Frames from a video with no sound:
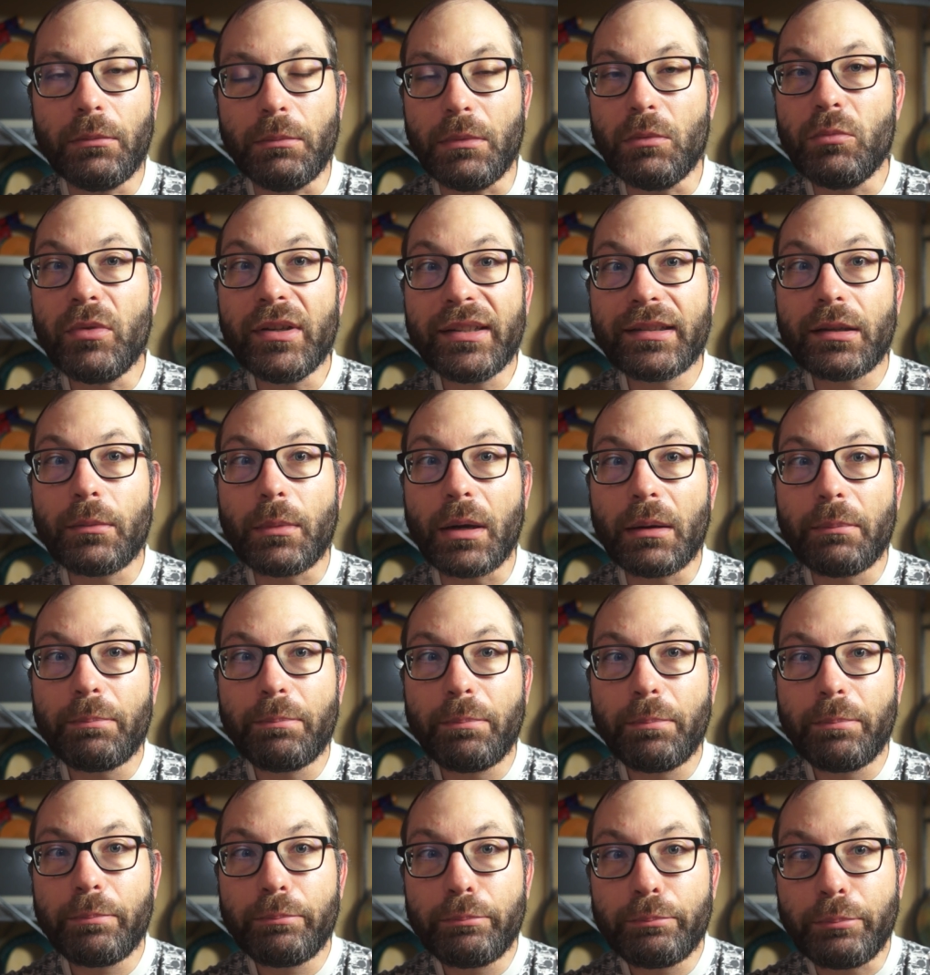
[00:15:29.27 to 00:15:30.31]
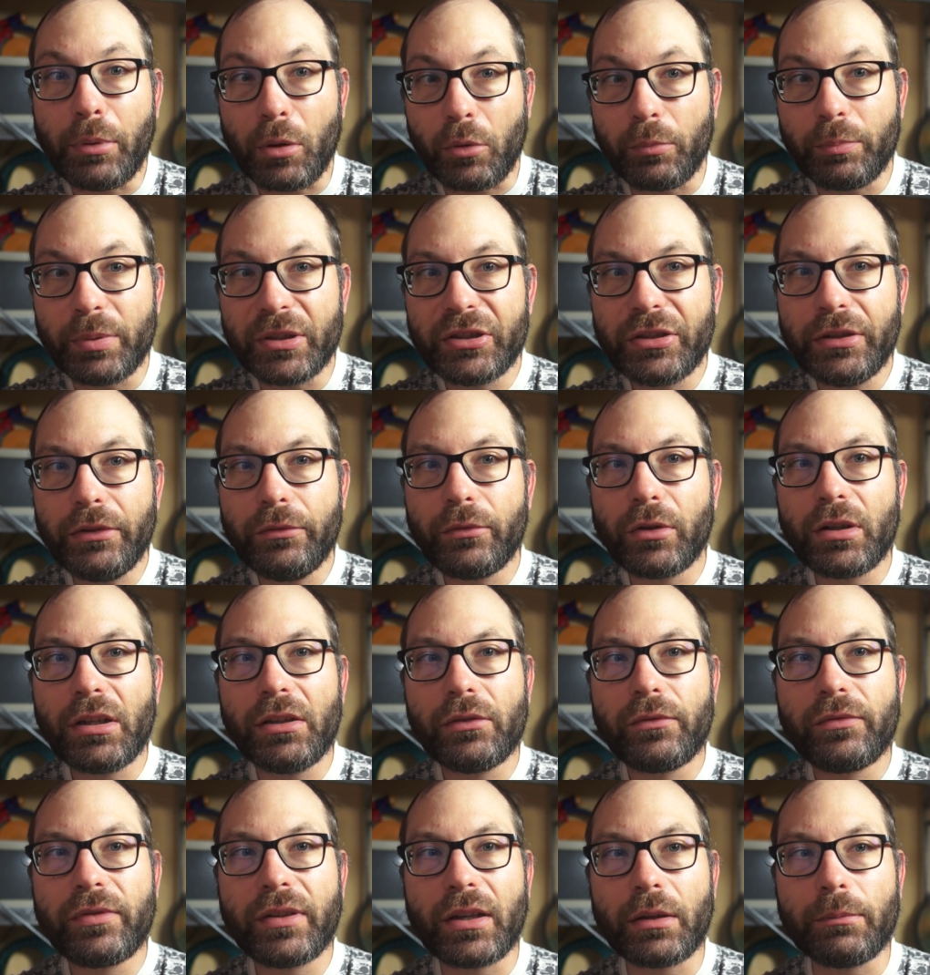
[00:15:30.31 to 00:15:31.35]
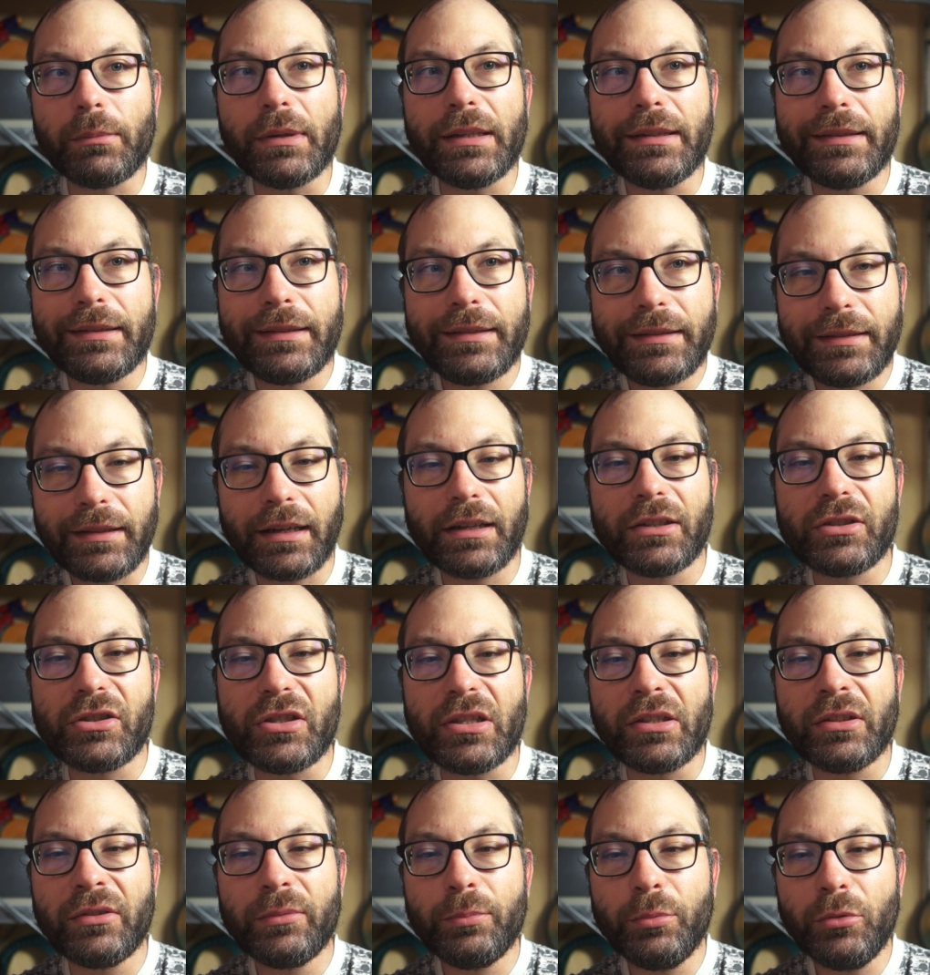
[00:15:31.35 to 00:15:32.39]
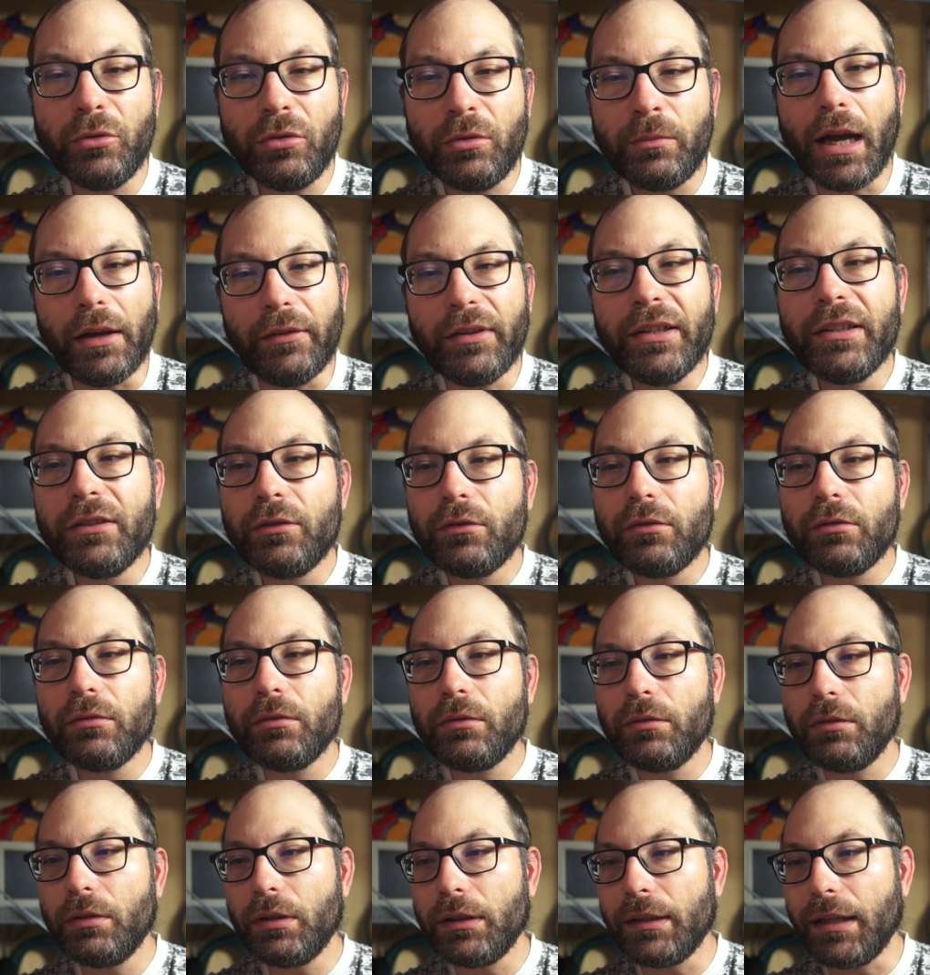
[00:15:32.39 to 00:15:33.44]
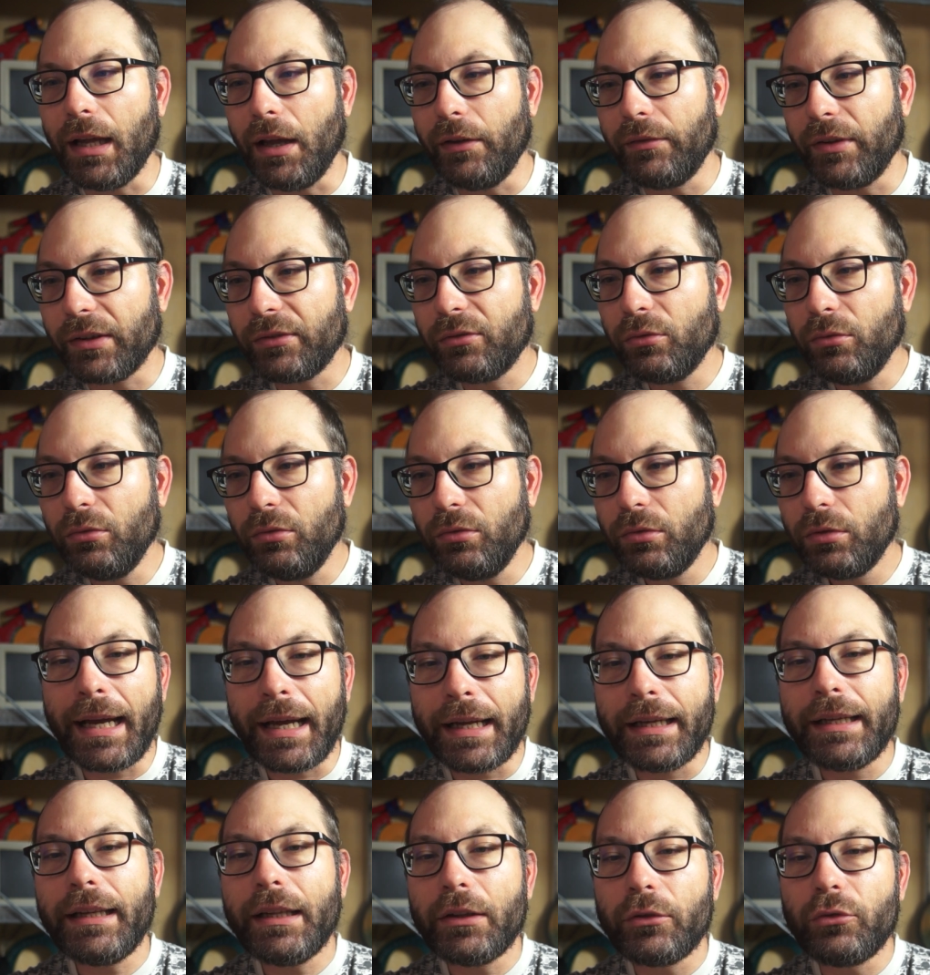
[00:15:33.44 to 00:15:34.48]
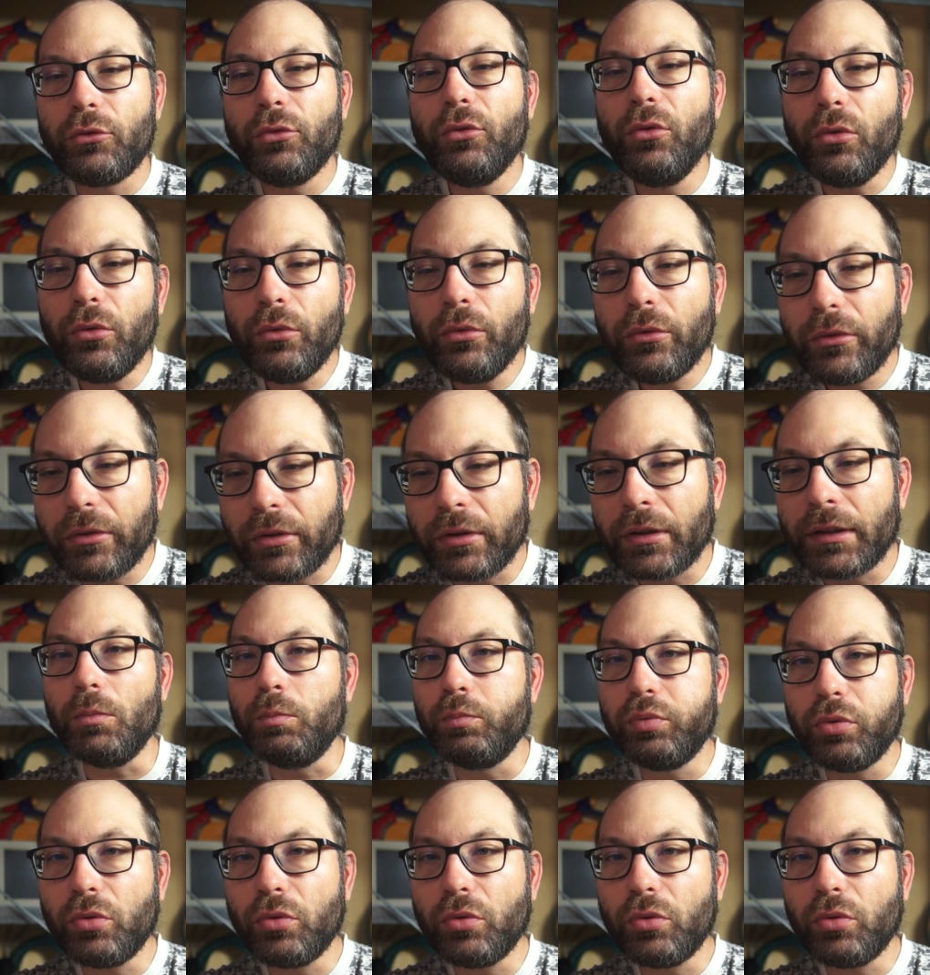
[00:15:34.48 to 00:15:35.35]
Mais moi, ça m'a pas empêché voilà, de faire mes tirages d'expo avec la version 1, 2, 11.